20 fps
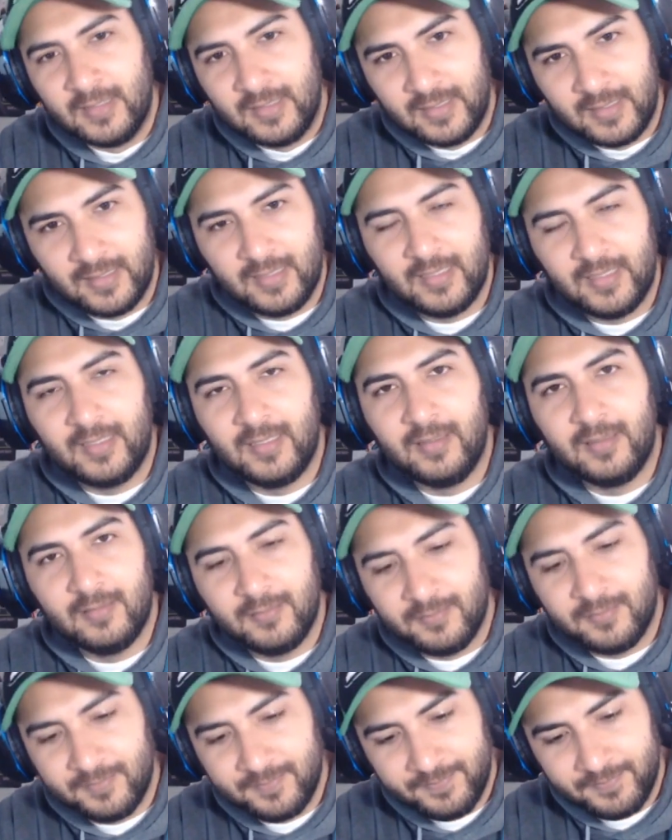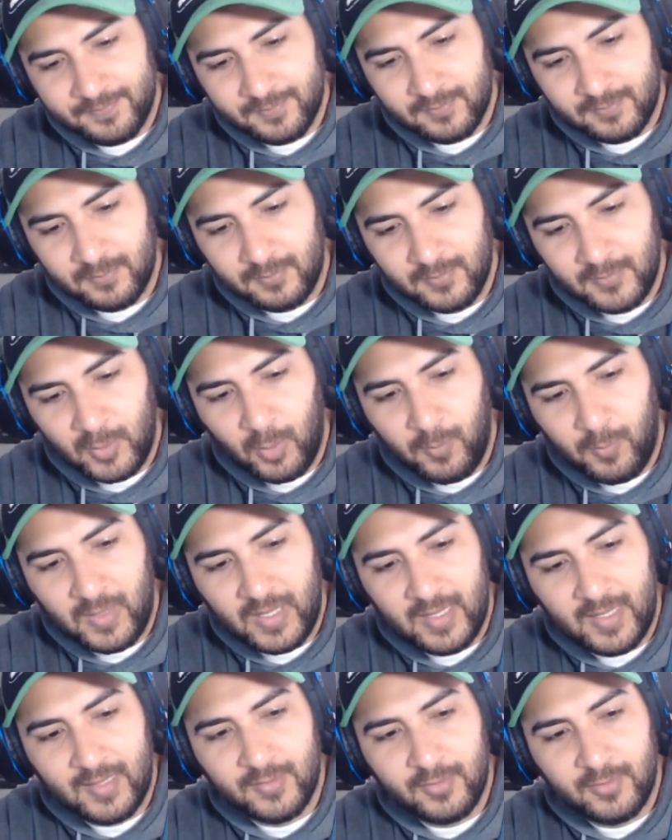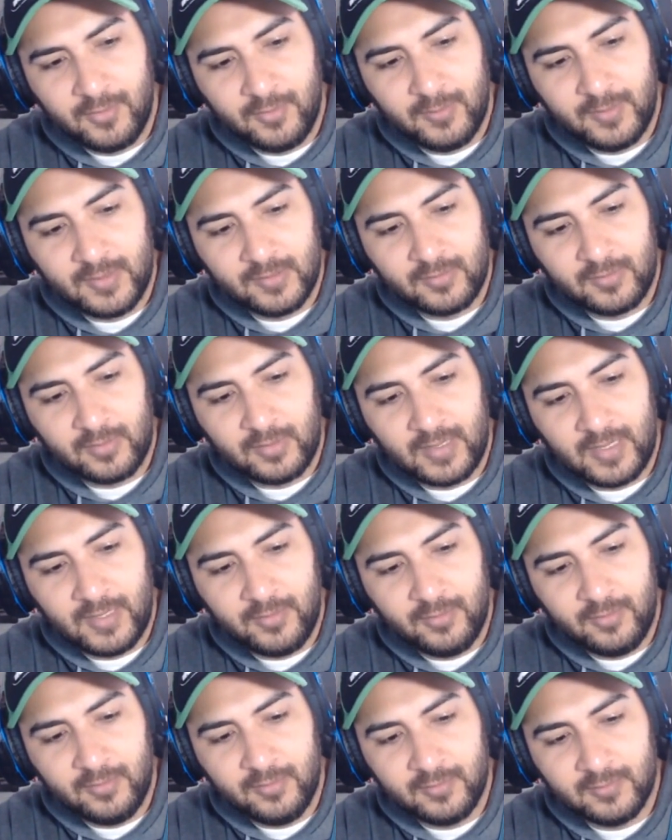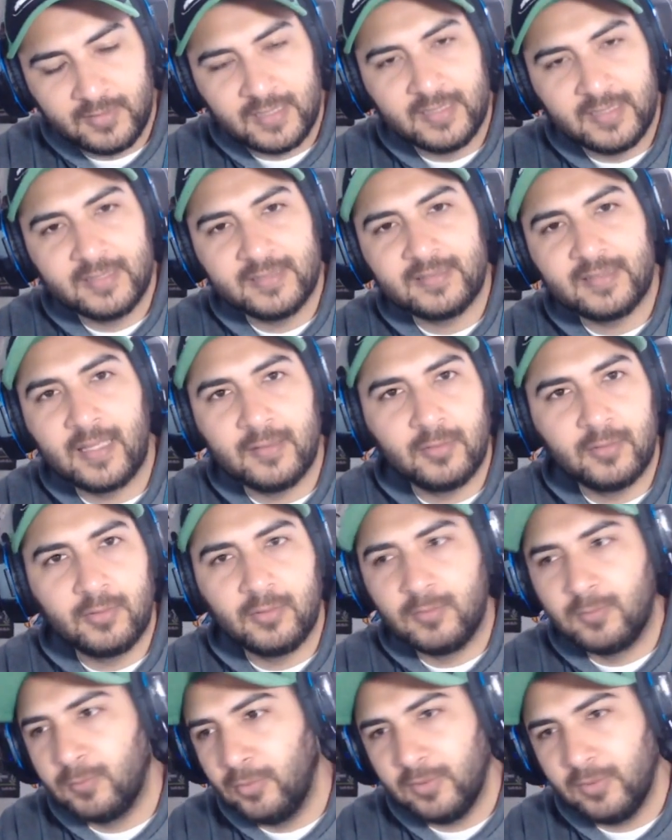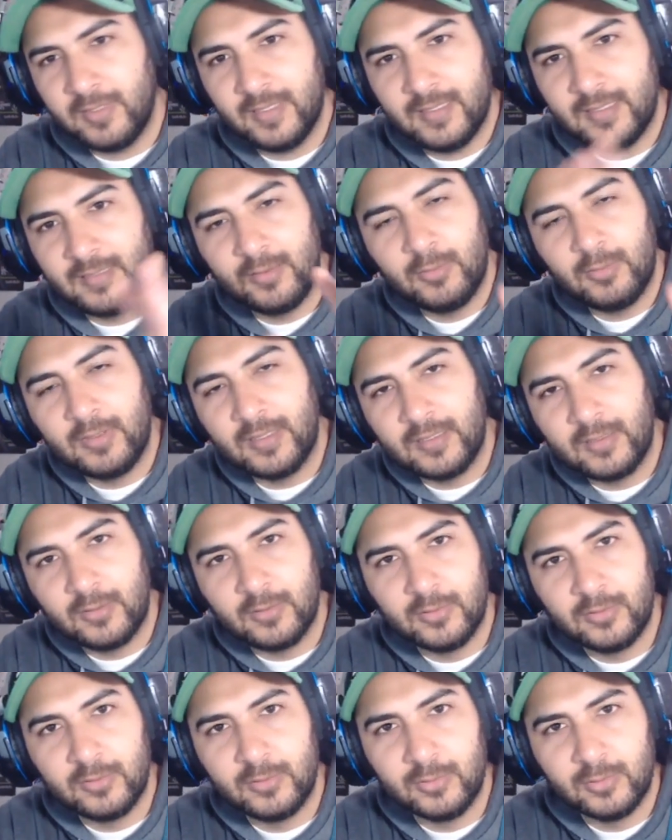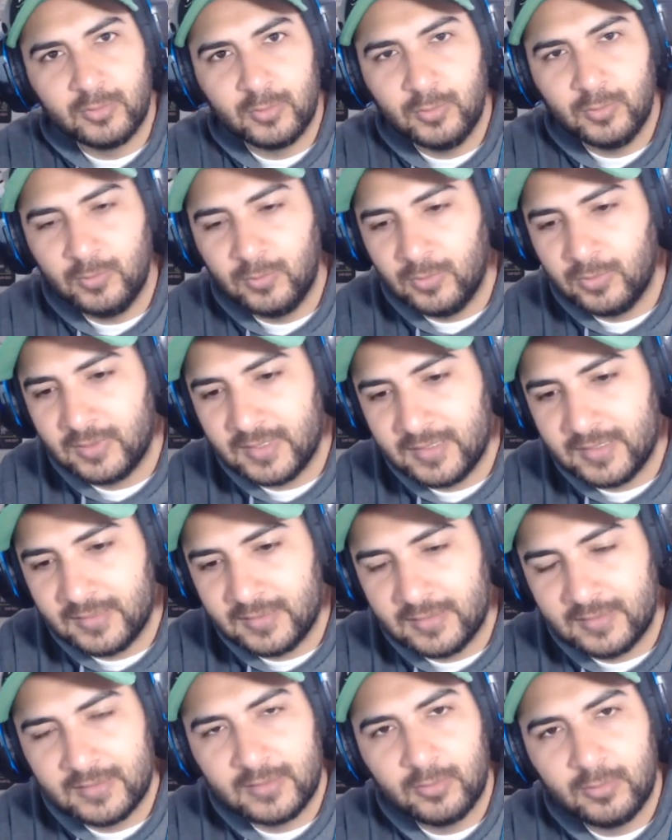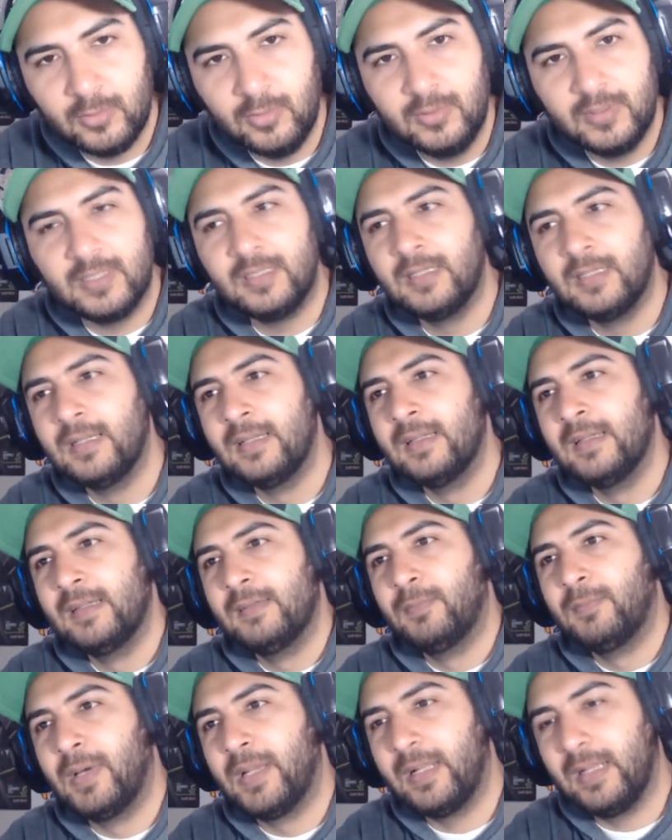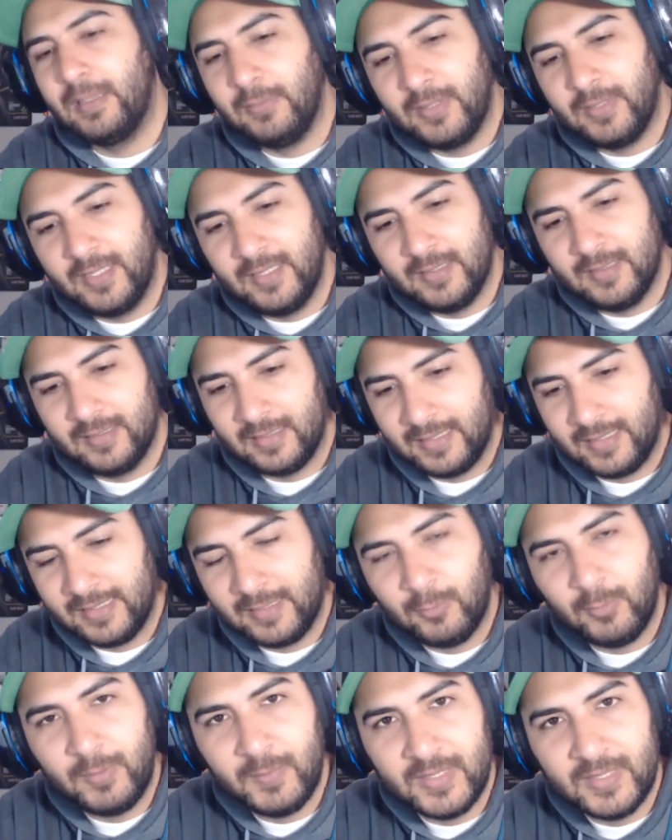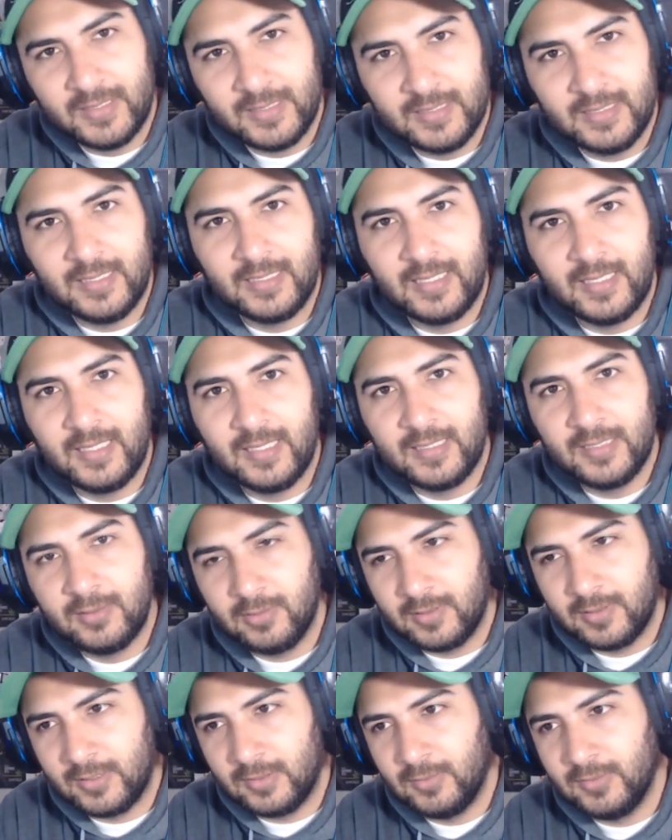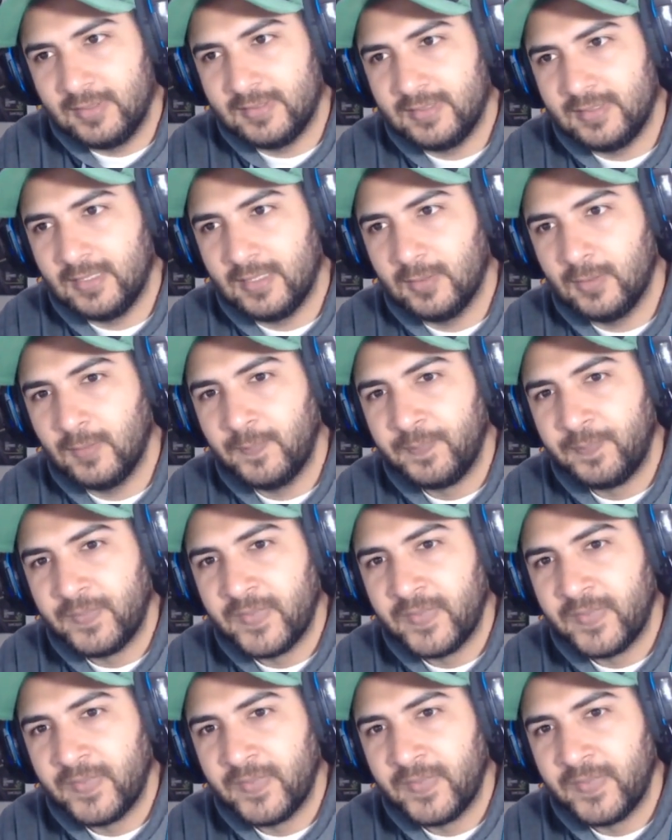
Eh, los malandros venezolanos tienen santo, busquen en, YouTube, busquen en, Google, para que vean que no es mentira nada de esto que estoy diciendo.